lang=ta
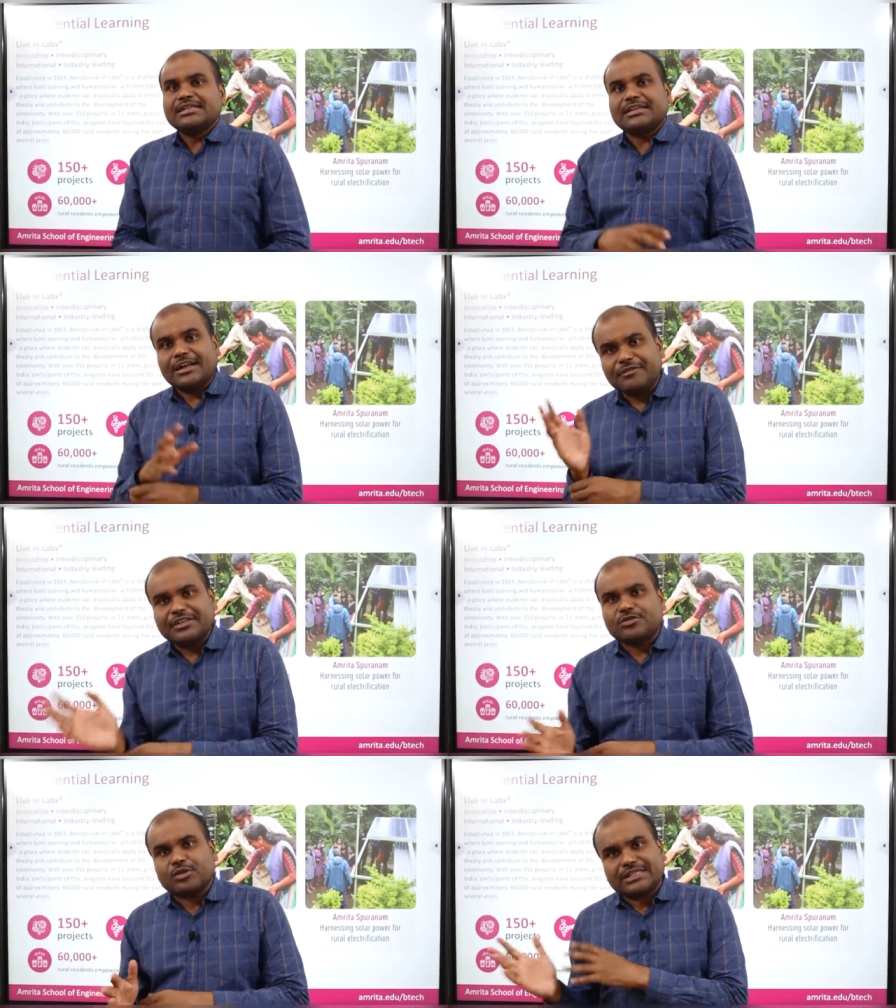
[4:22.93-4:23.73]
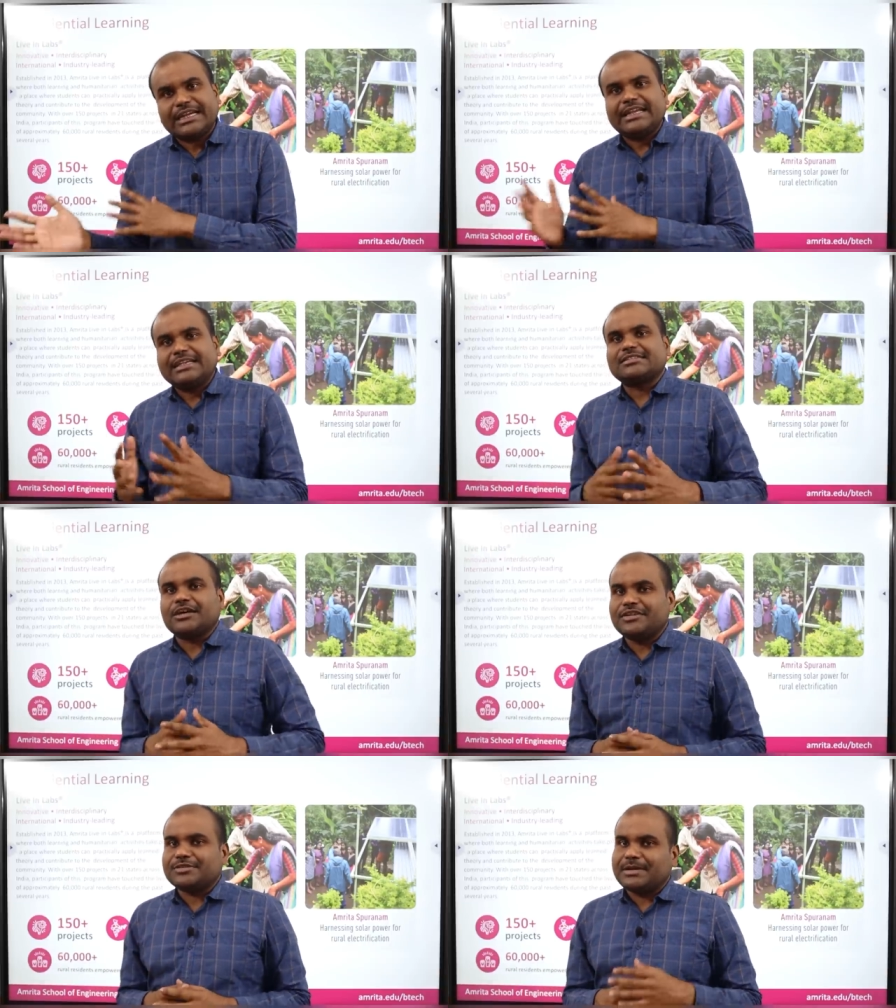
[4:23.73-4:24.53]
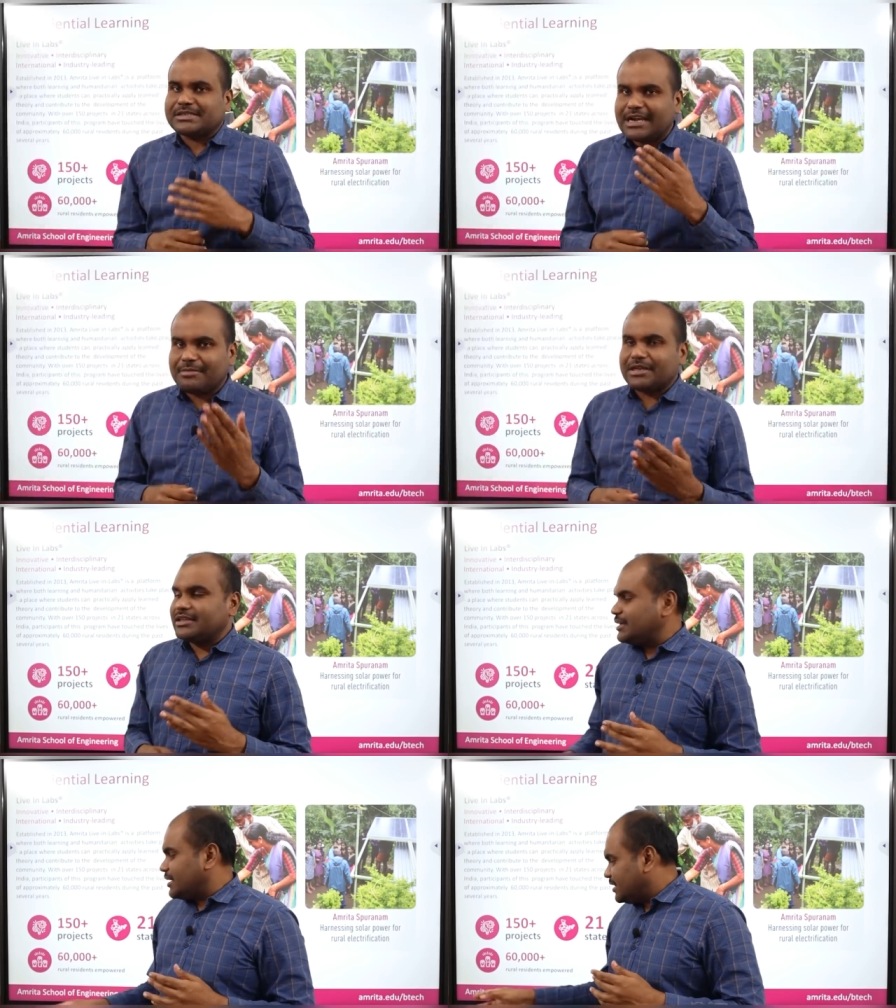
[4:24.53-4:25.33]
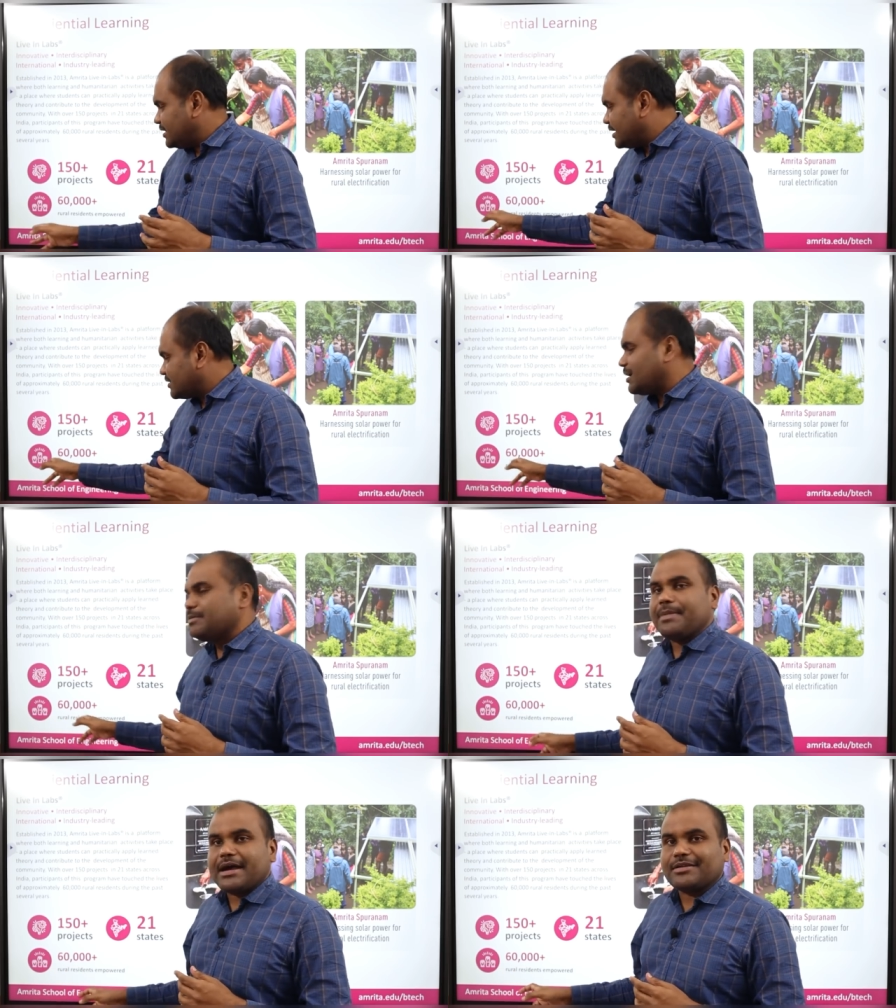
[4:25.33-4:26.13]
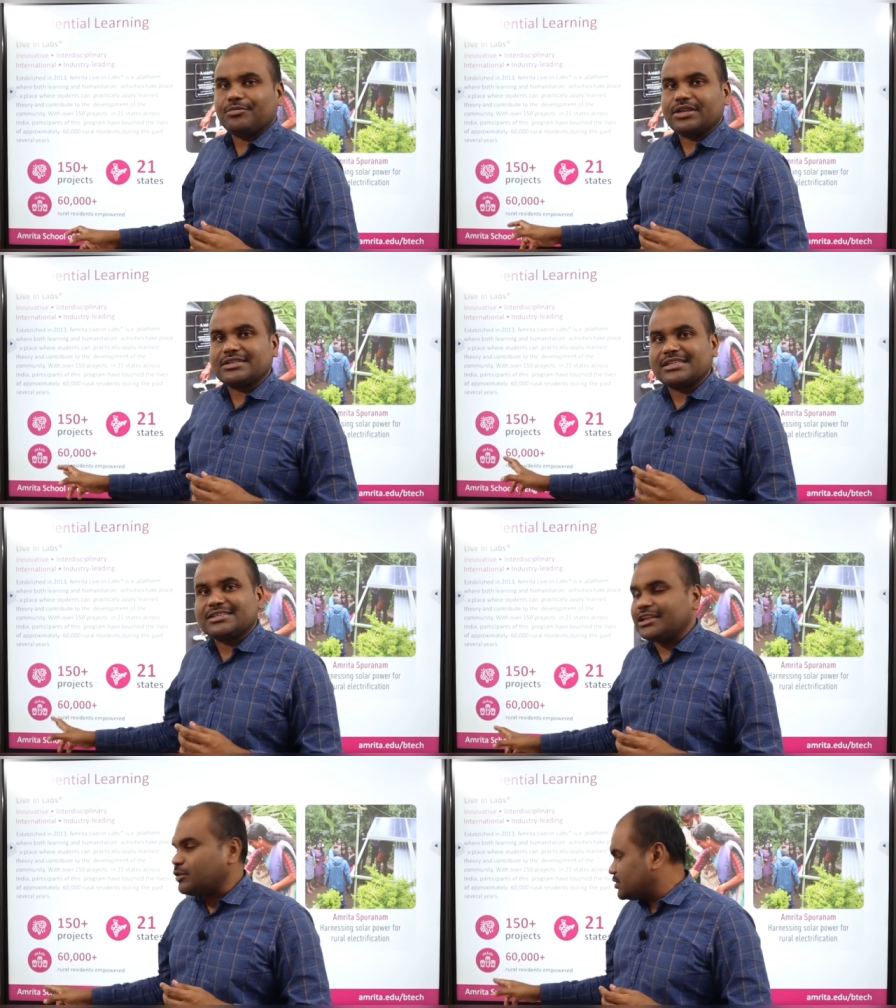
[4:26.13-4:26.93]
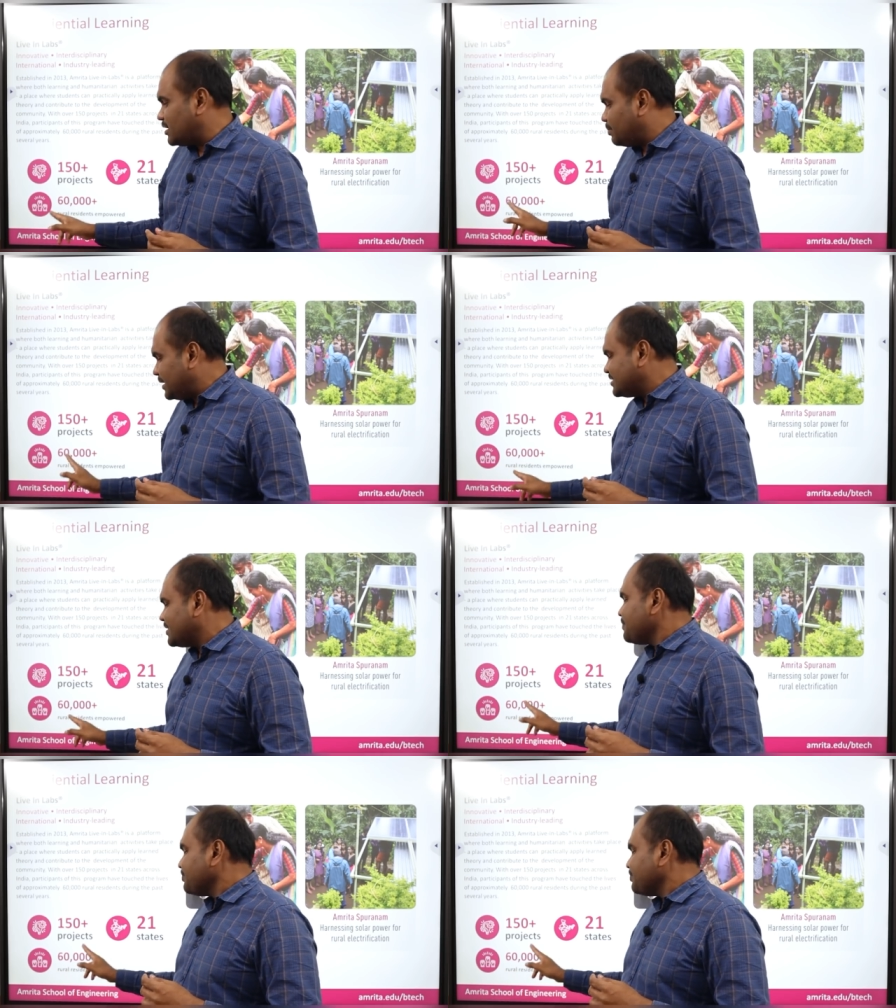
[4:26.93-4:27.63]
சர்வீஸ் சொசைட்டிக்கு சர்வீஸ் பேஸ்டாக அமையுதுங்கிறது இந்த இடத்துல நம்ம பார்க்க முடியுது சிக்ஸ்டி தௌசண்ட் ப்ளஸ்